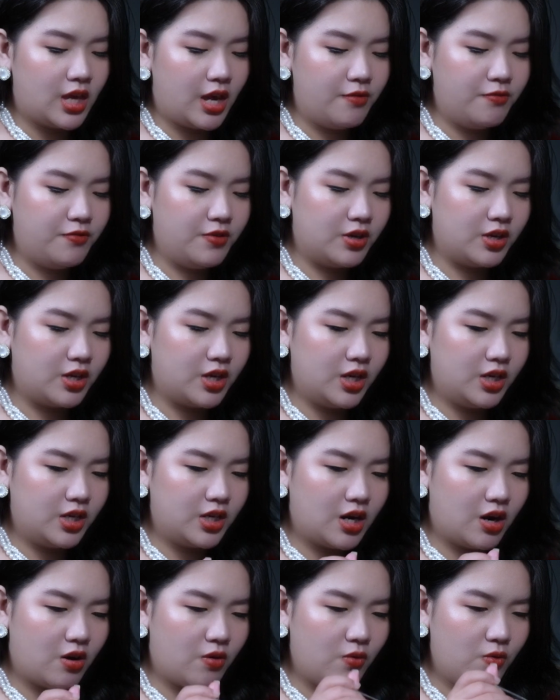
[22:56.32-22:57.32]
cái phần kết
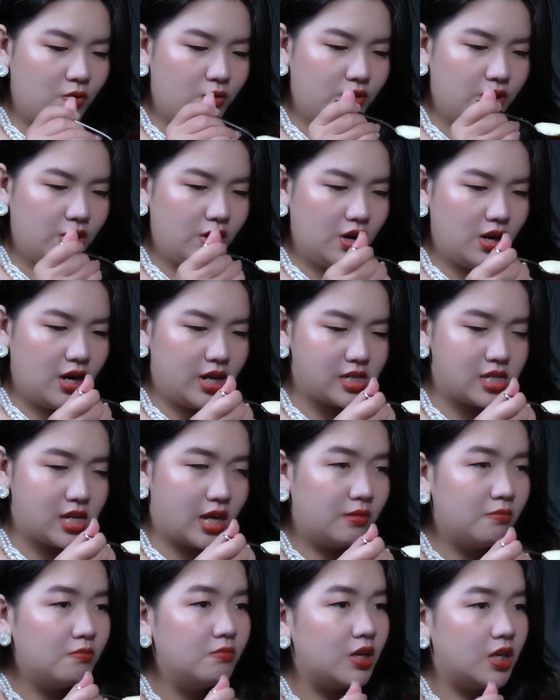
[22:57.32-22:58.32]
cấu rất là
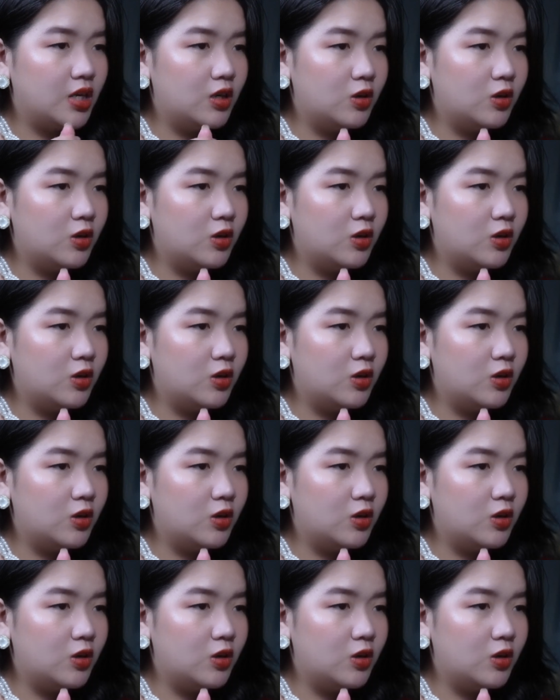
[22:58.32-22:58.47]
sánh mịn